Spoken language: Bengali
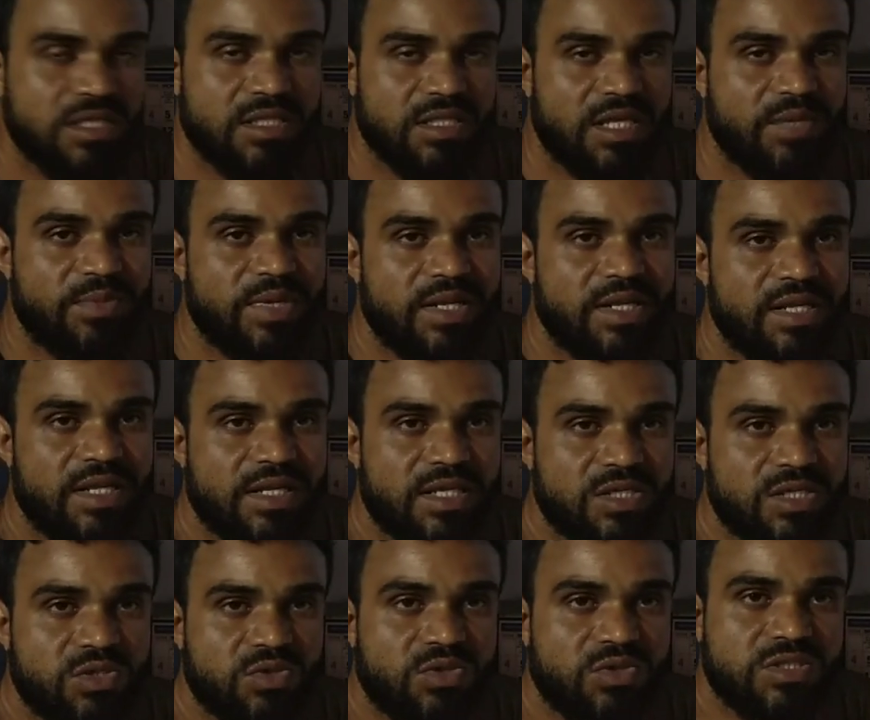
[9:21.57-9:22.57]
তার মানে এটা আর
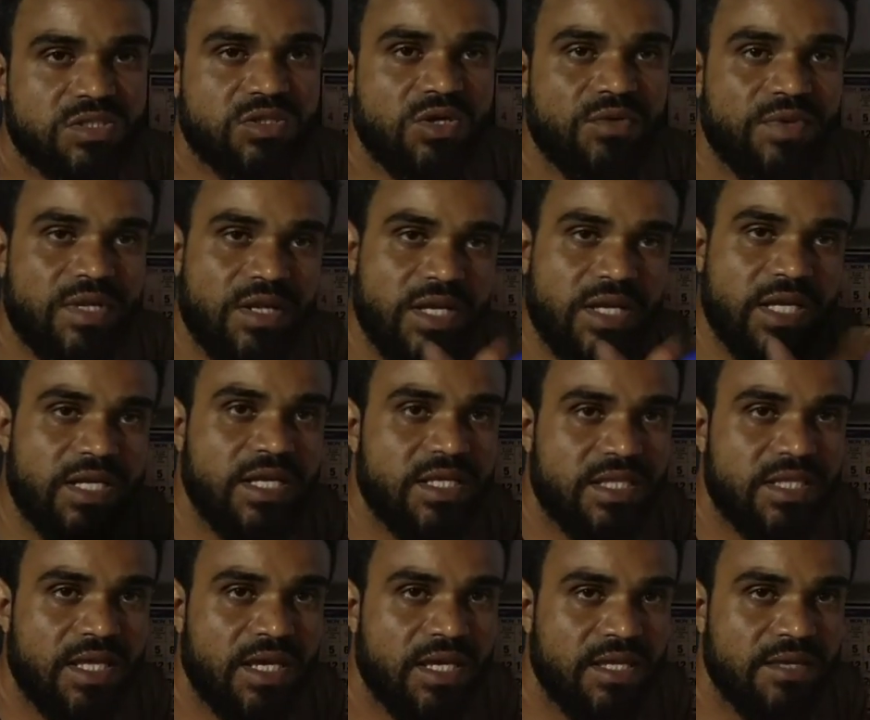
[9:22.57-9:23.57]
কিছু করতে হবে না এটাই
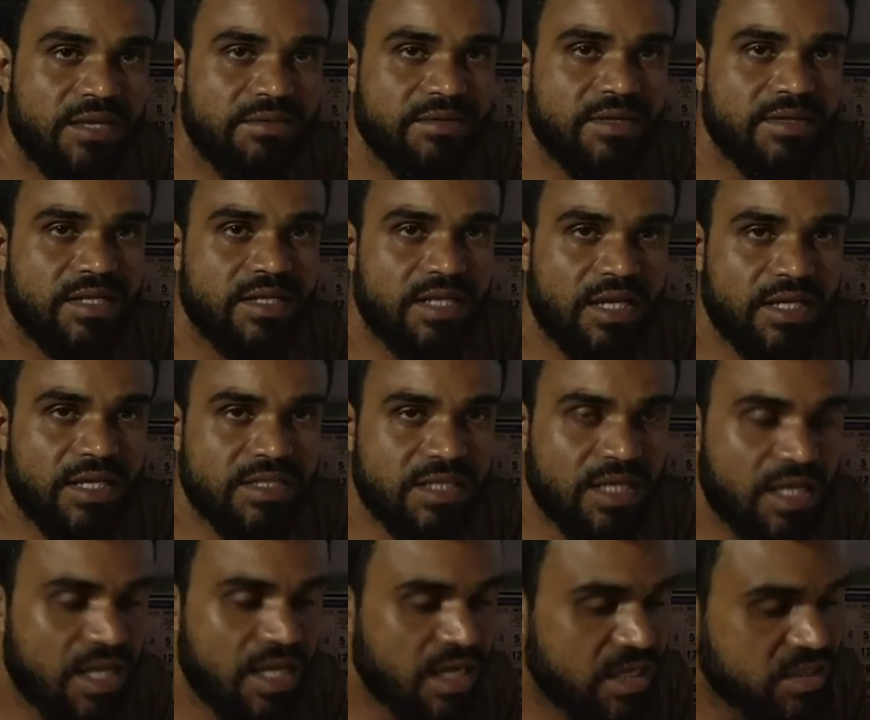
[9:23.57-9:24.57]
থেকে যাবে ঠিক আছে
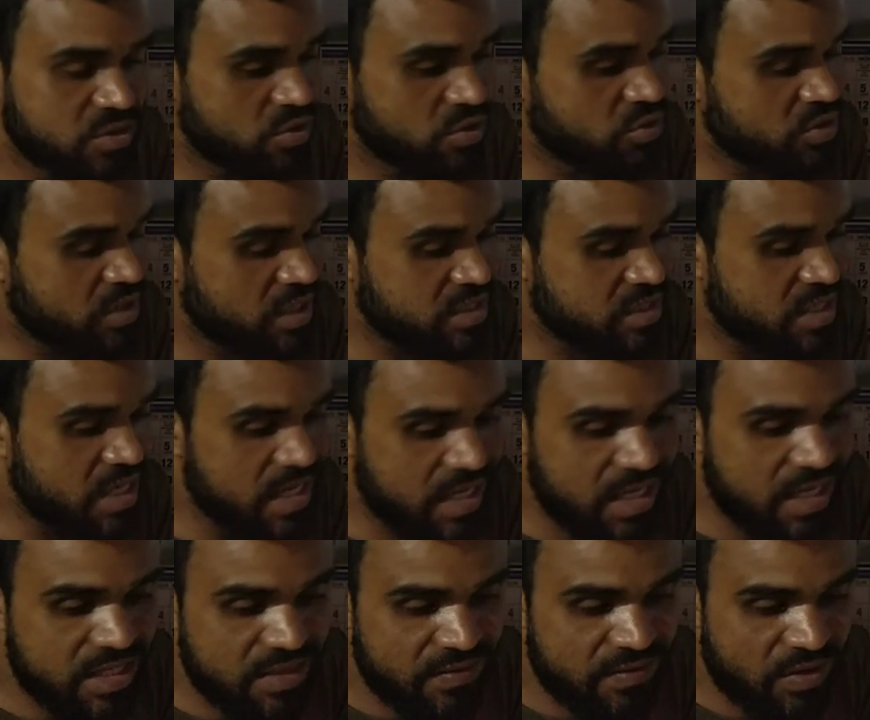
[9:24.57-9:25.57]
শুধু জাস্ট
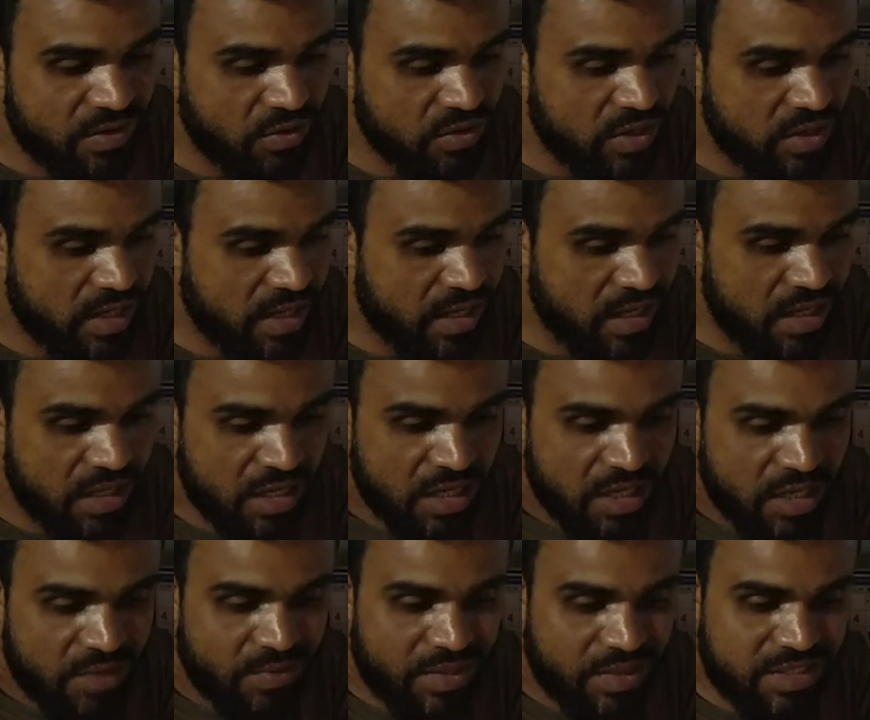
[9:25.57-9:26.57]
লিখে দেবে কথাটা
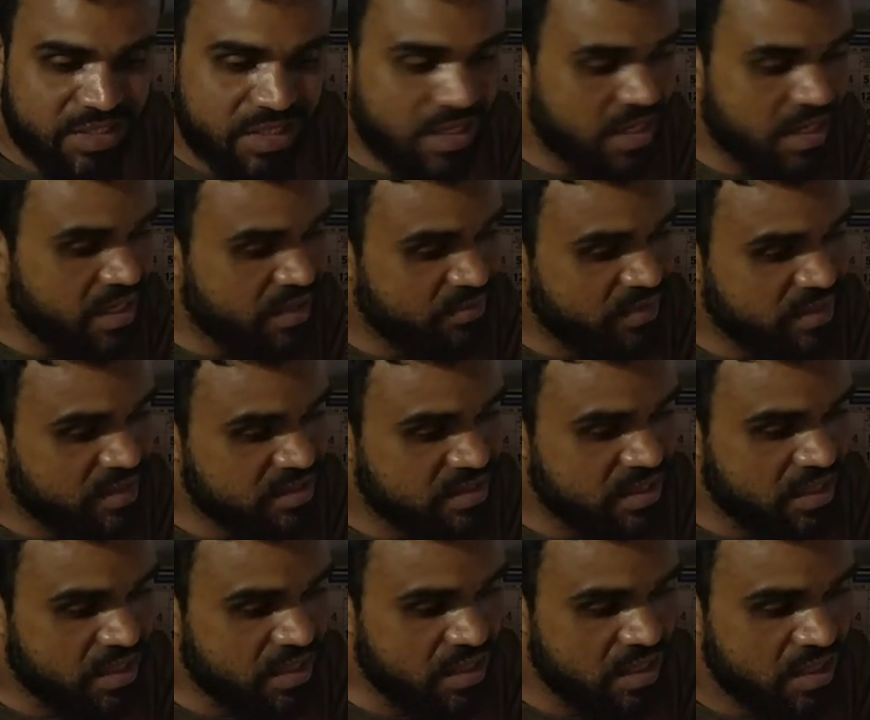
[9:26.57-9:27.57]
ভাষাটা লিখবে যে